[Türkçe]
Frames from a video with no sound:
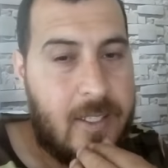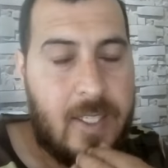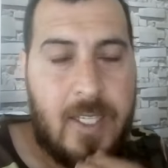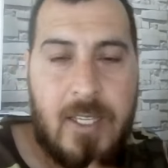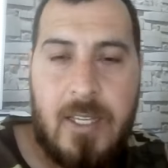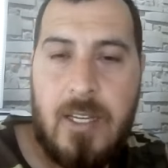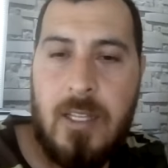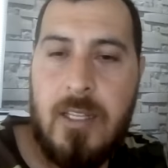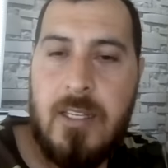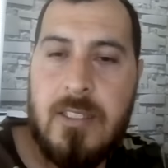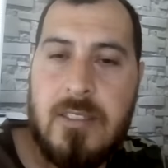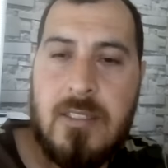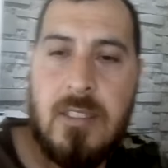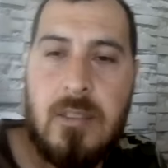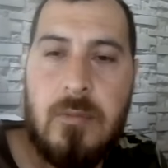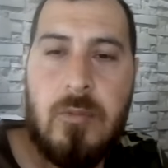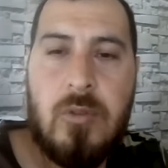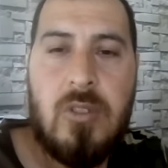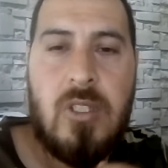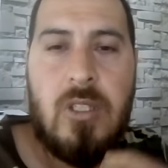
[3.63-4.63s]

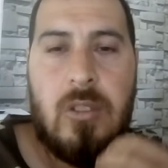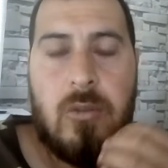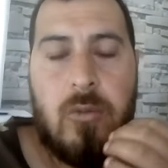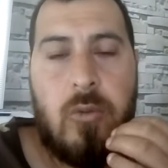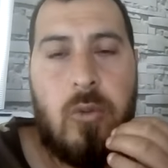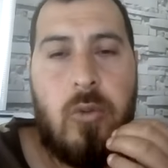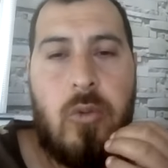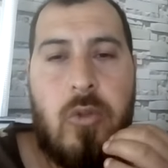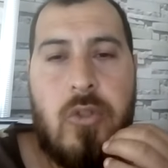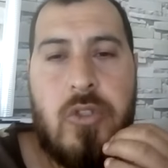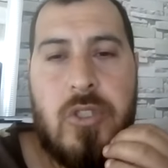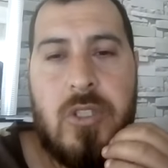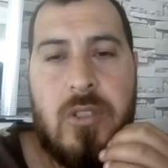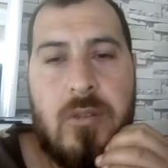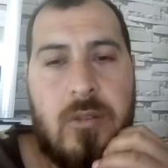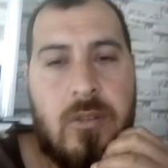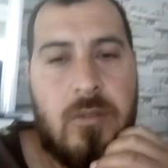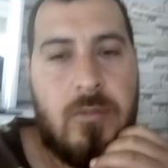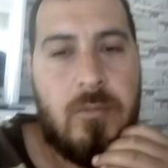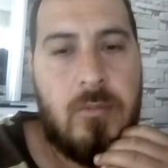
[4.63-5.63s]
Arkadaşlar burada duyuru
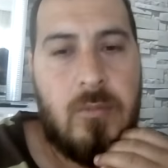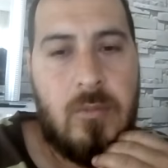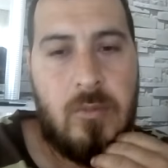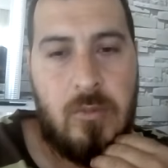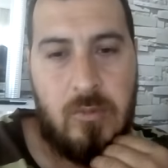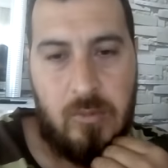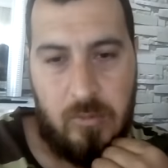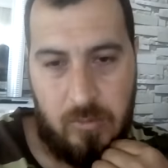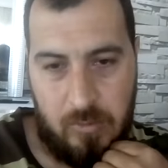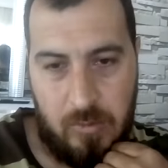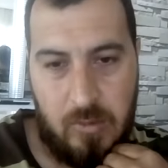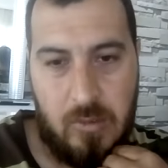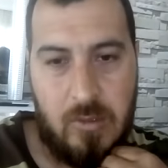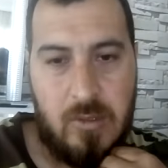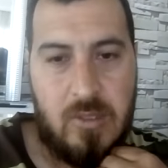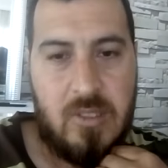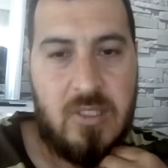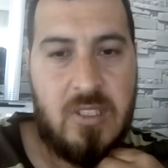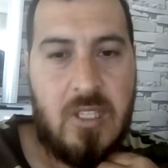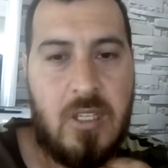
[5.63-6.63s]
için
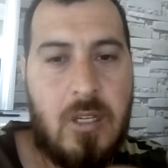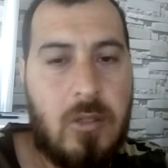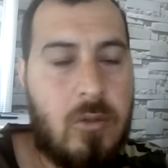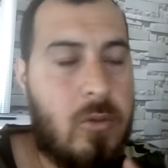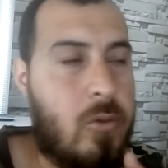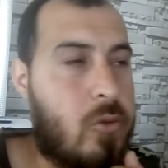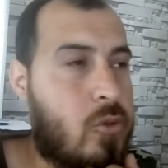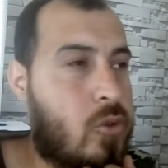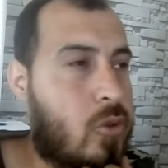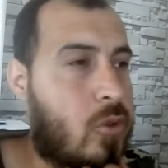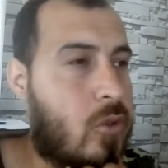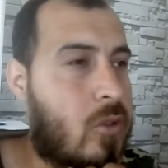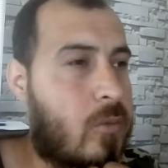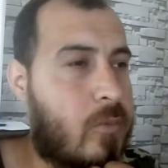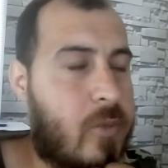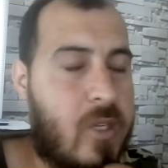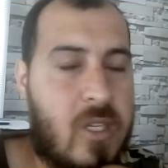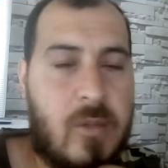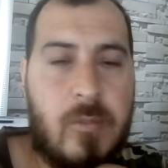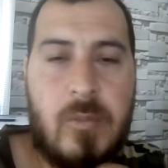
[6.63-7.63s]
sizlerle
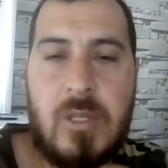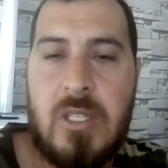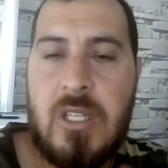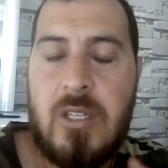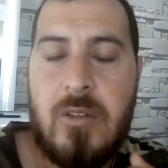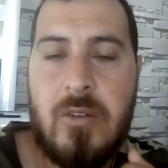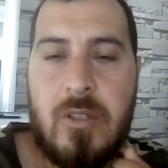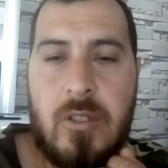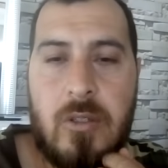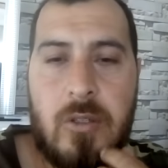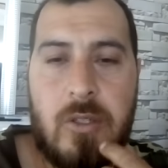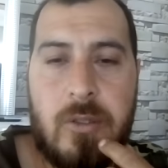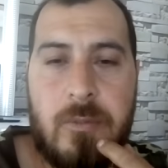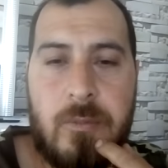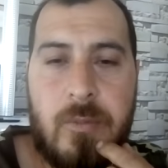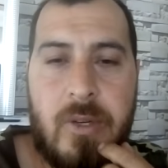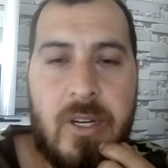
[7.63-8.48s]
konuşuyorum yani bilgi veriyorum.